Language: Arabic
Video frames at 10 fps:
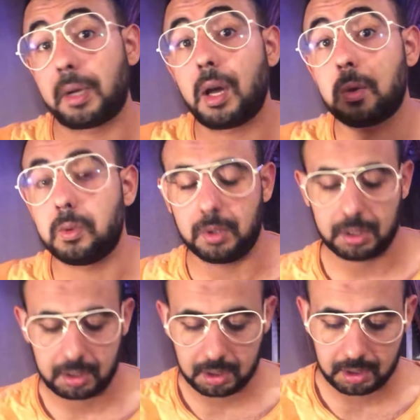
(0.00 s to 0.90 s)
بغاو
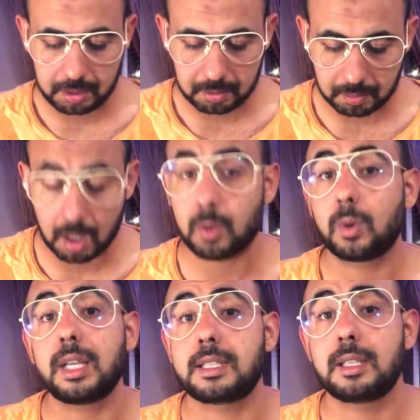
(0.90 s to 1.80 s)
بغاو
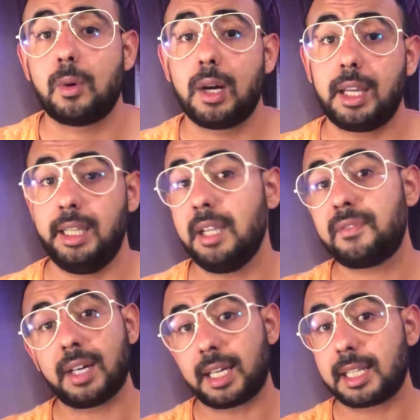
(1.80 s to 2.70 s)
قصه واقعيه
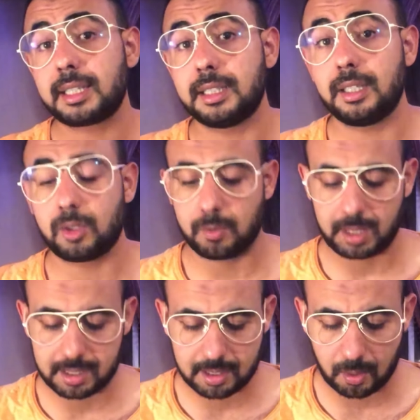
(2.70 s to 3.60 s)
فقررت ندير لكم
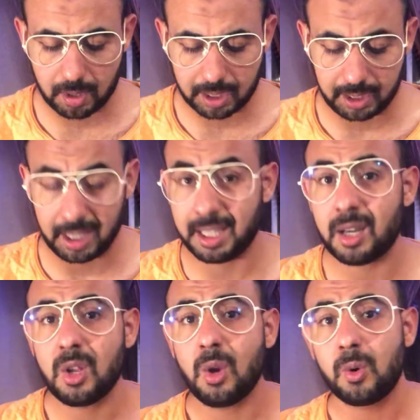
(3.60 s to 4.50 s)
قصه واقعيه
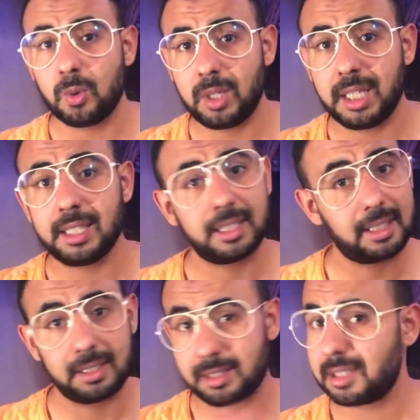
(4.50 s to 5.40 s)
واللي
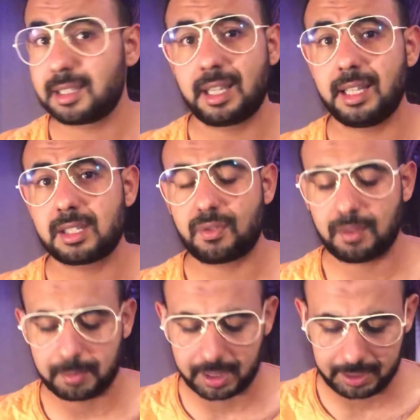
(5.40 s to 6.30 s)
كانت في
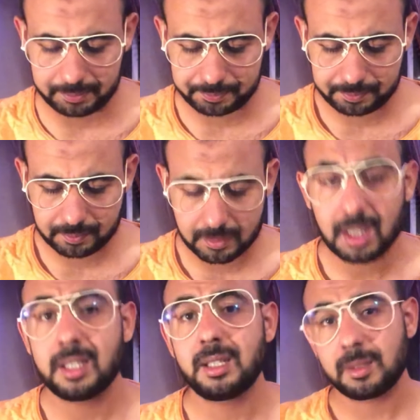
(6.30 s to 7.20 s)
المغرب
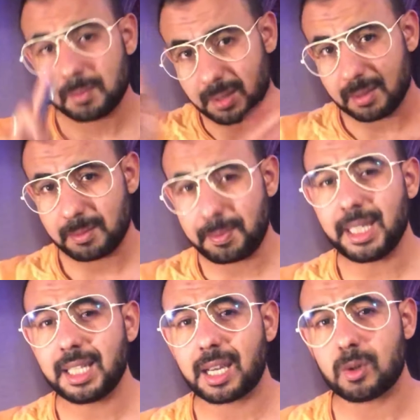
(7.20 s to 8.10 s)

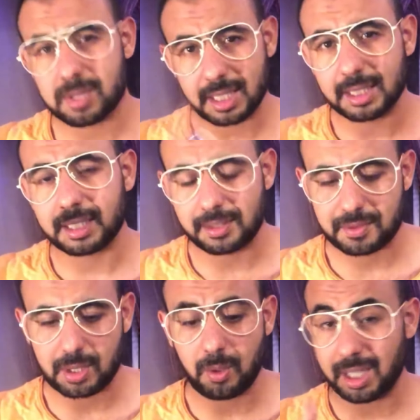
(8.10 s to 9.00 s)
بين قوسين غادي
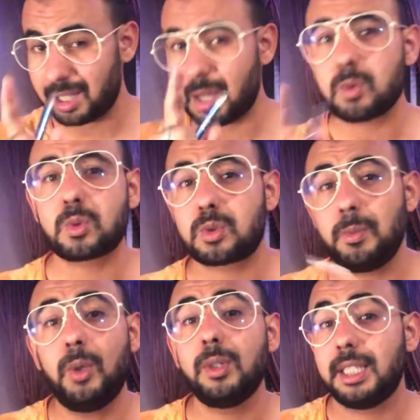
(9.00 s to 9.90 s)
نفتح واحد القوس
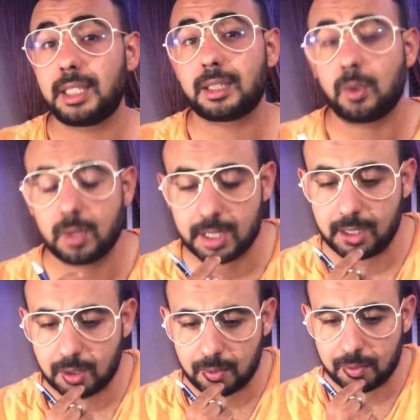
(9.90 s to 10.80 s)
وسمحوا لي الا طولت
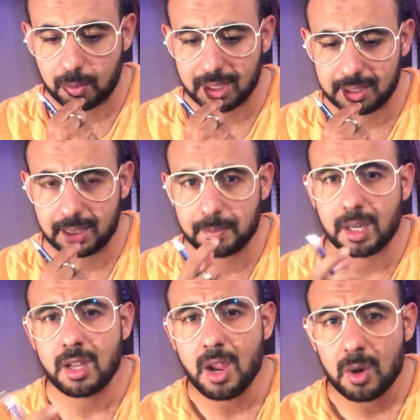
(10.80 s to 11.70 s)
عليكم في المقدمه
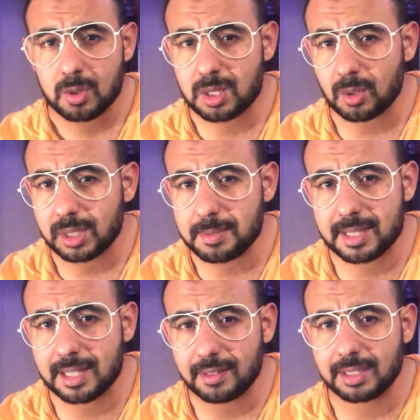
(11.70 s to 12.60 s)
وصلوني
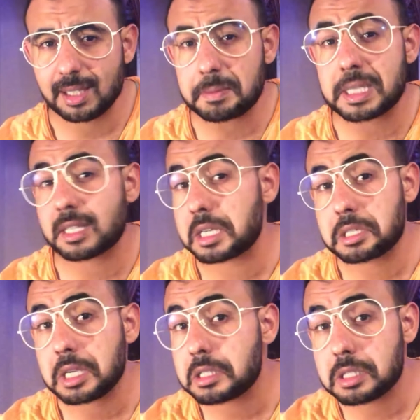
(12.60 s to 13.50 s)
بزاف ديال
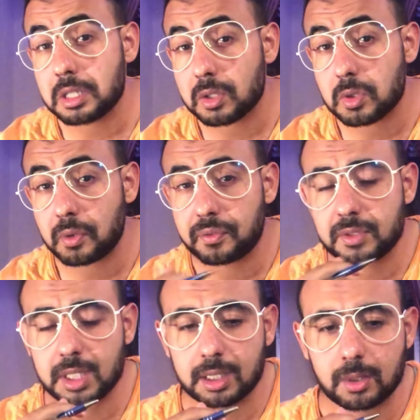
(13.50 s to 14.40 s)
الميساجات سيرتو في
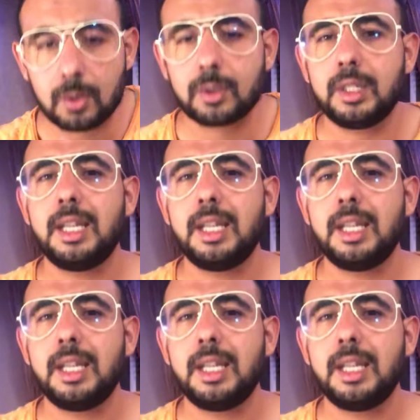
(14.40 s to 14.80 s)
تيك توك